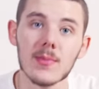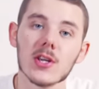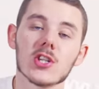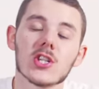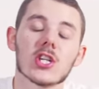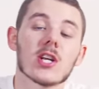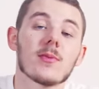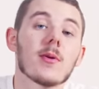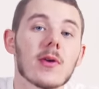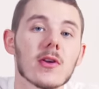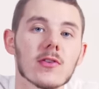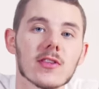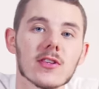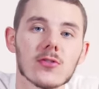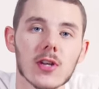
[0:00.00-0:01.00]
mais que j'ai jamais
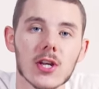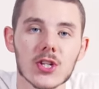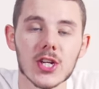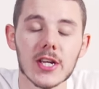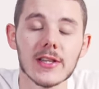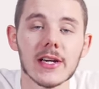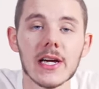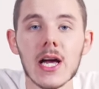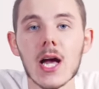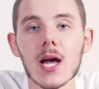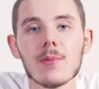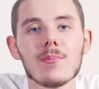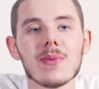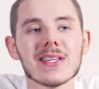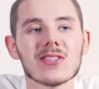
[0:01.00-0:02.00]
présenté sur la chaîne
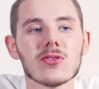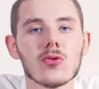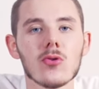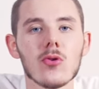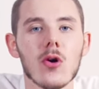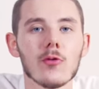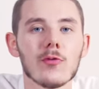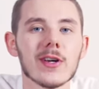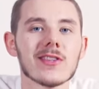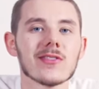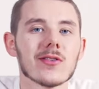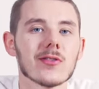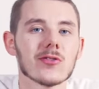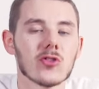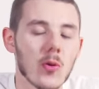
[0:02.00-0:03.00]
parce que en
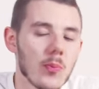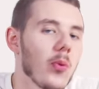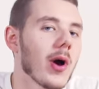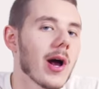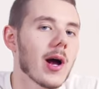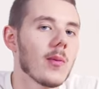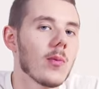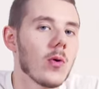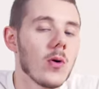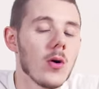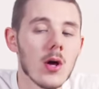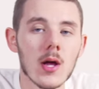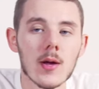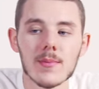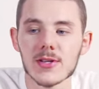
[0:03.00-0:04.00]
fait temporairement
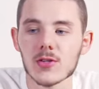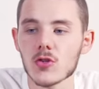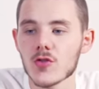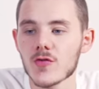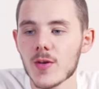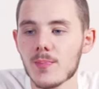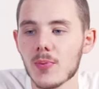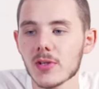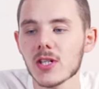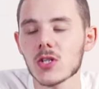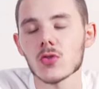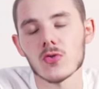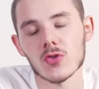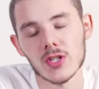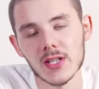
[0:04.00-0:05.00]
parce que je vais
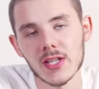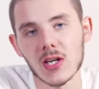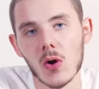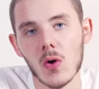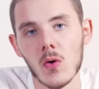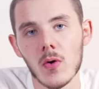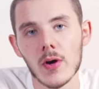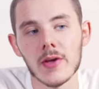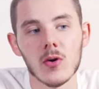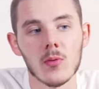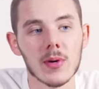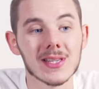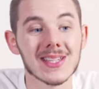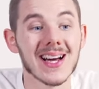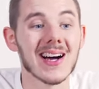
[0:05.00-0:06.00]
peut-être changer d'écran et en
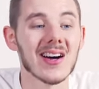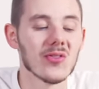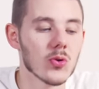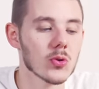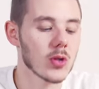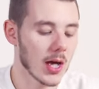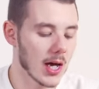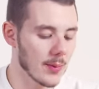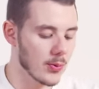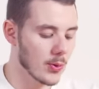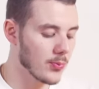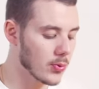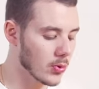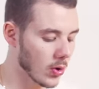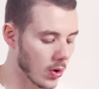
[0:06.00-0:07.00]
mettre un autre un
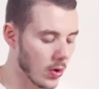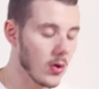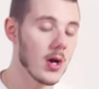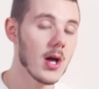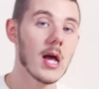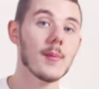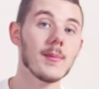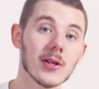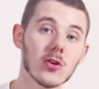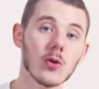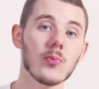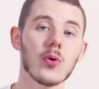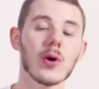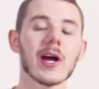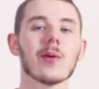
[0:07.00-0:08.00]
peu plus grand mais
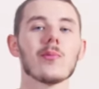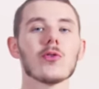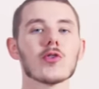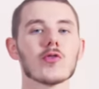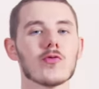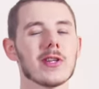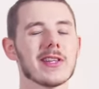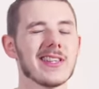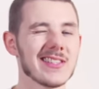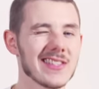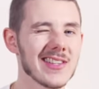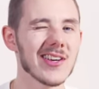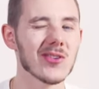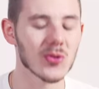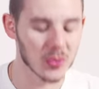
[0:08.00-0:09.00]
temporairement je voulais
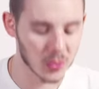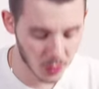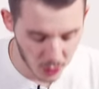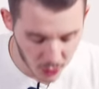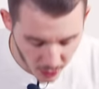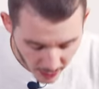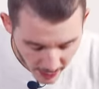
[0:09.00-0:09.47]
tester un autre truc